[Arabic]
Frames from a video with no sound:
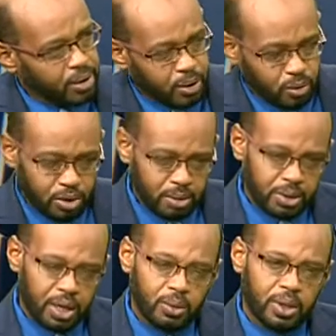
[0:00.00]

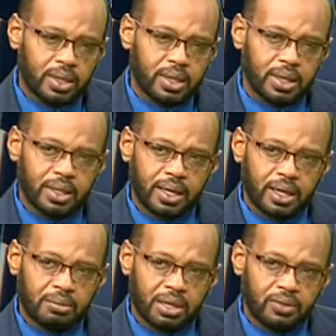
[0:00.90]
وبتعول كثير جدا على
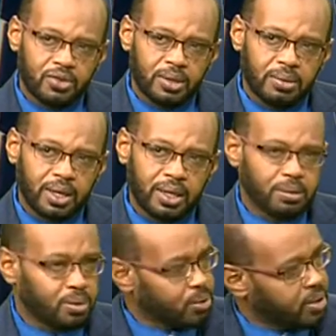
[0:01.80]
المنافذ البحريه
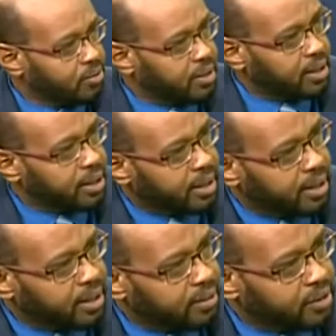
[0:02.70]
الموجوده في تلك
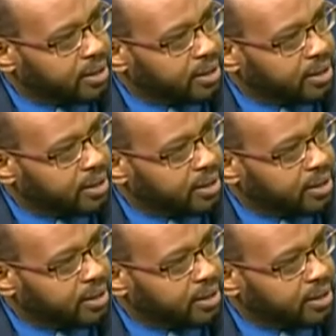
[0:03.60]
في تلك